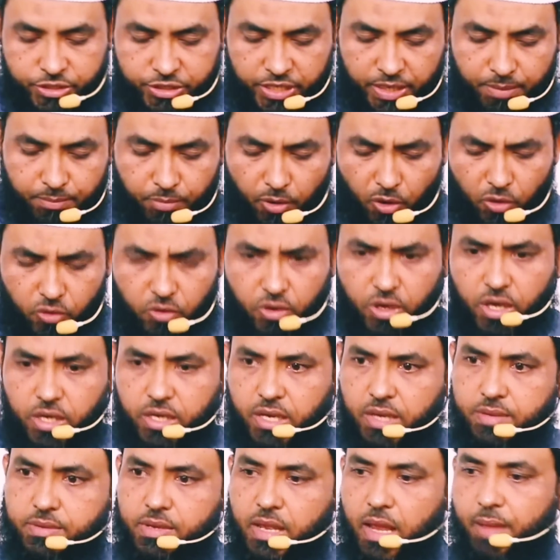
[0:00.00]
সেই
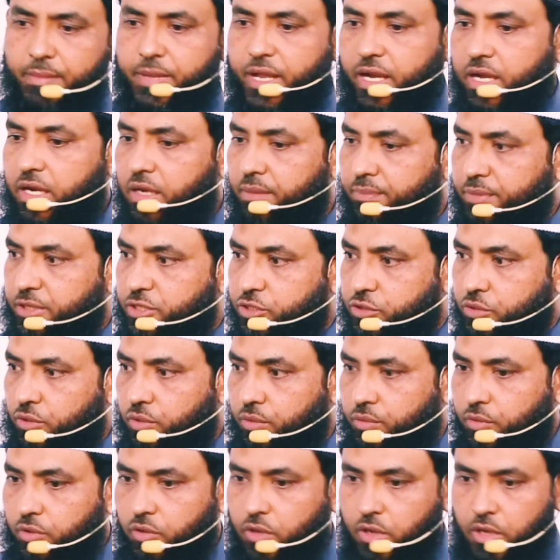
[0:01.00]
বর্ণনাটাই আমি এখানে পেশ
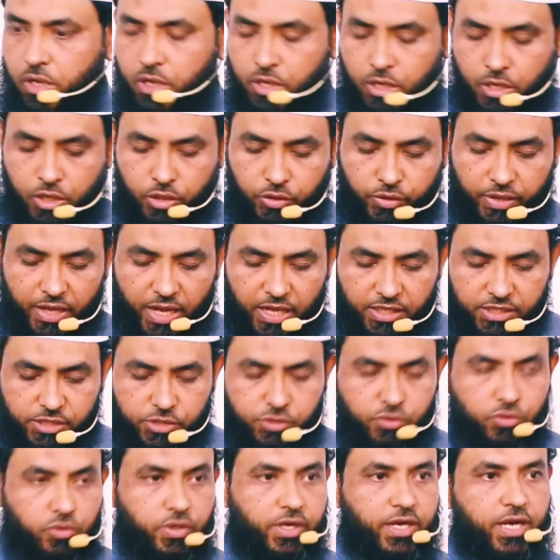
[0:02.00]
করব তো এই
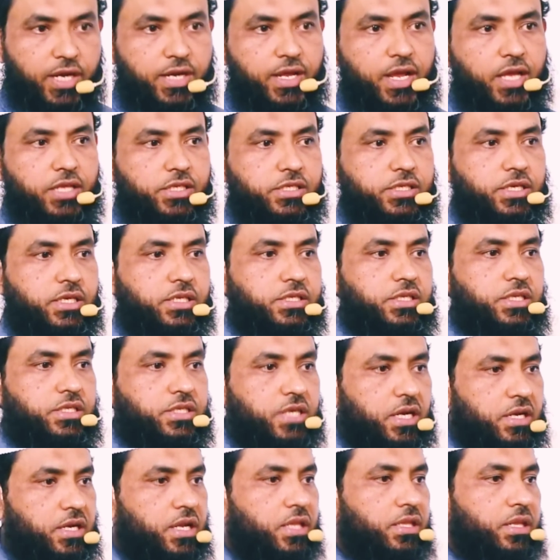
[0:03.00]
হাদিসগুলো এখানে আছে যে
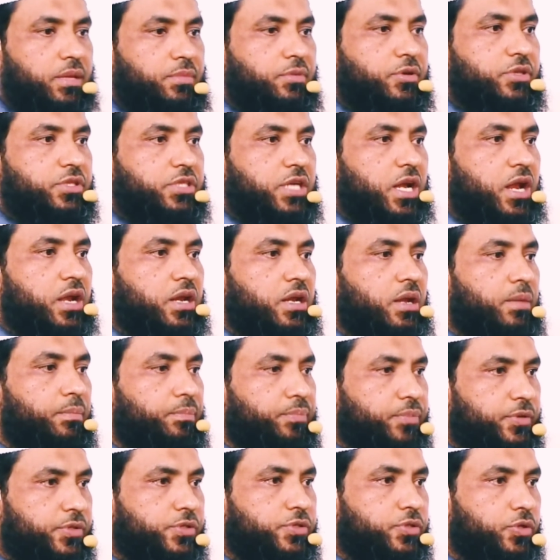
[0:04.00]
জান্নাত এবং জাহান্নাম
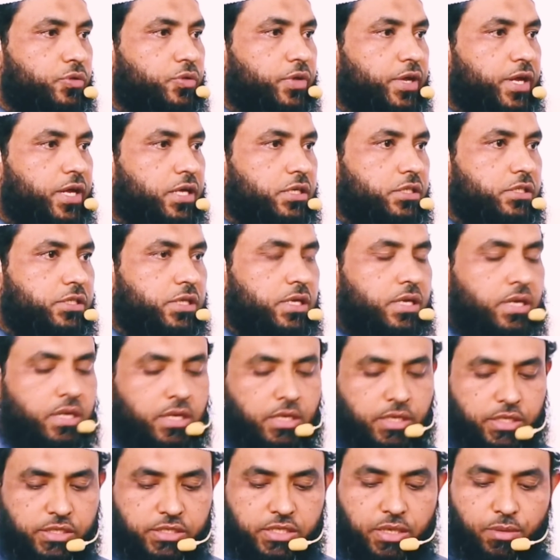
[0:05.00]
প্রস্তুত হয়ে আছে
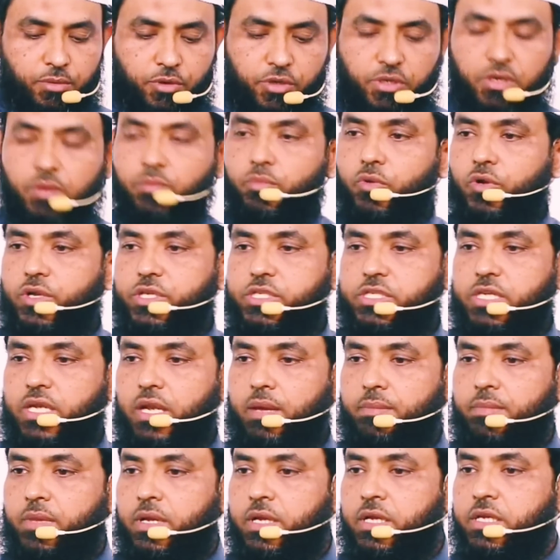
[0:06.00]
যেমনটা
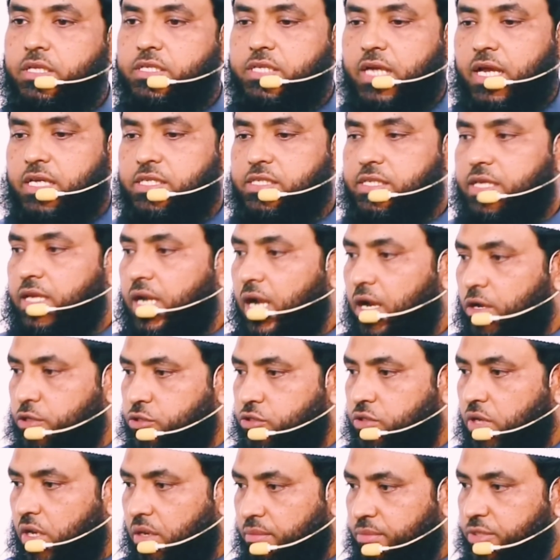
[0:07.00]
বলেছিলাম যে আজকের
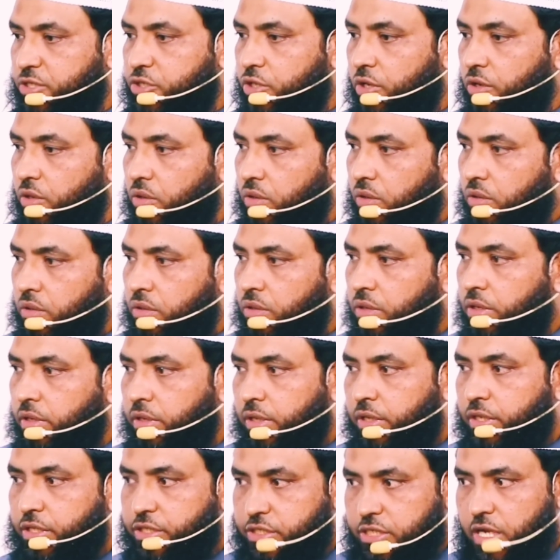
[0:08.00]
আলোচনার বিষয় হলো
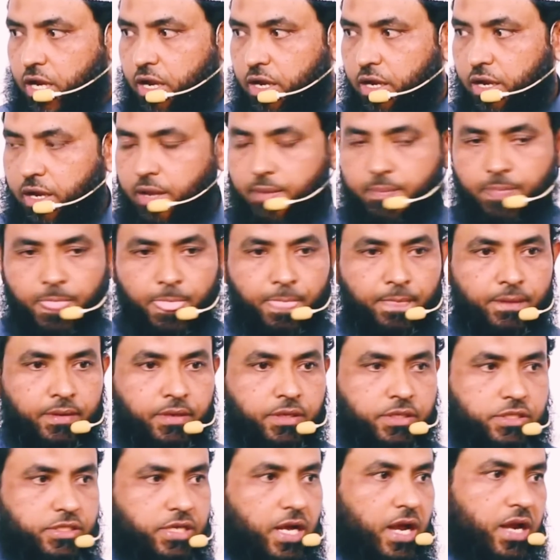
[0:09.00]
জাহান্নাম
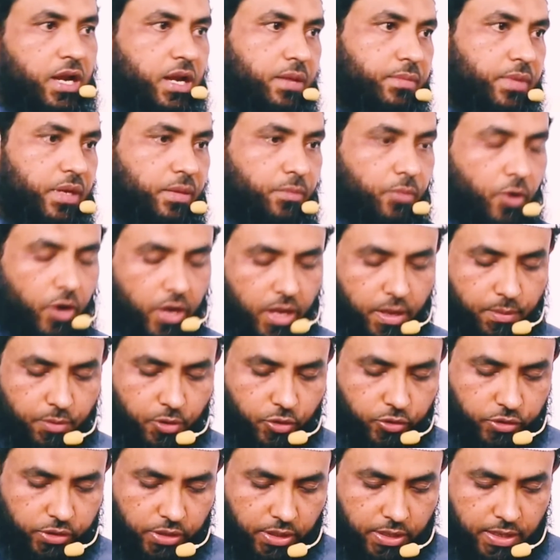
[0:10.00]
জাহান্নামের
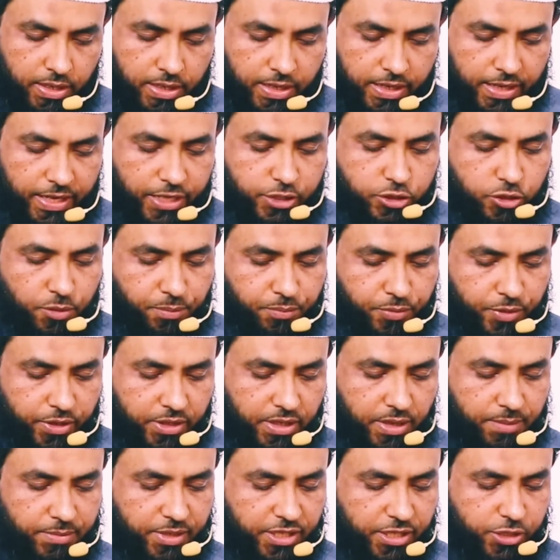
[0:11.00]
ভয়াবহতা এই
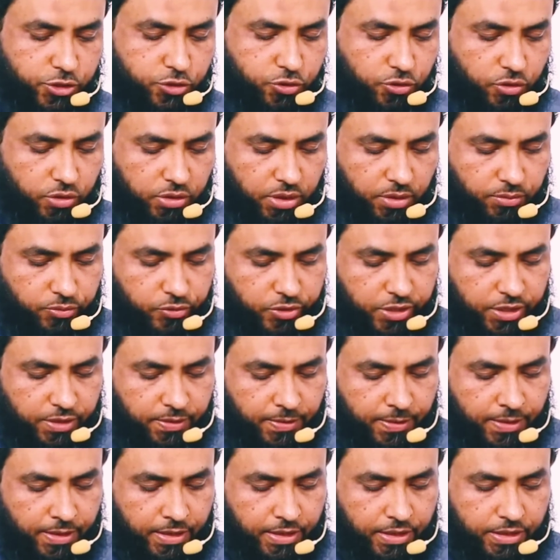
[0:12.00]
সম্পর্কে আমি কিছু কথা বলি
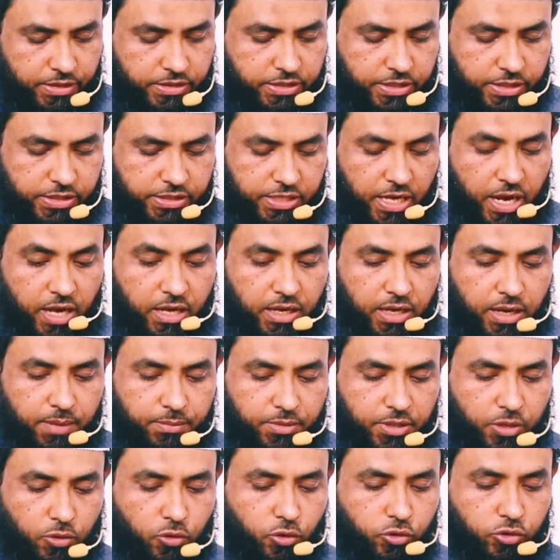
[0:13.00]
যে
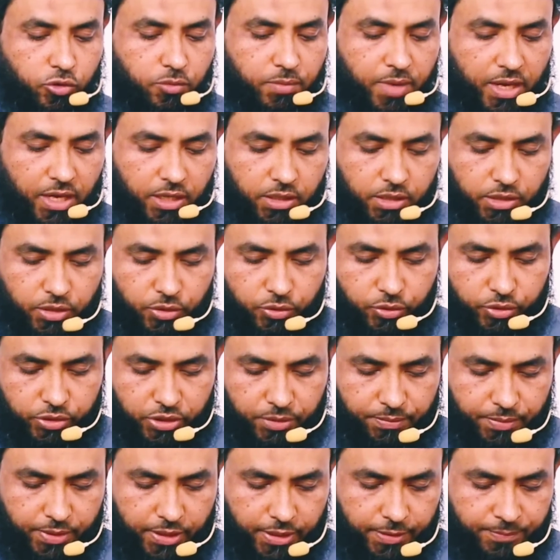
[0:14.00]
জাহান্নামটা কত মারাত্মক
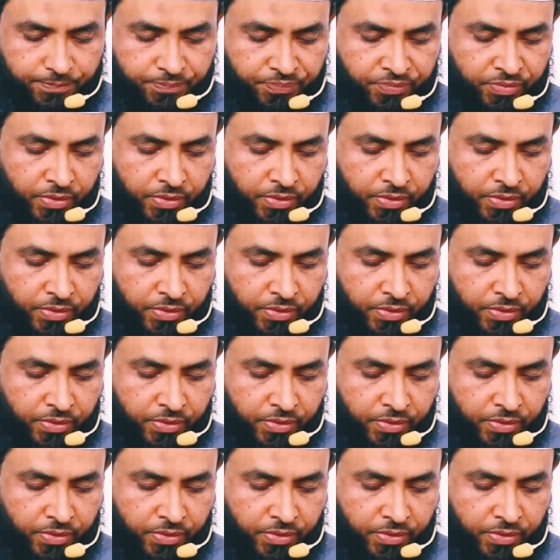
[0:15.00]
হতে পারে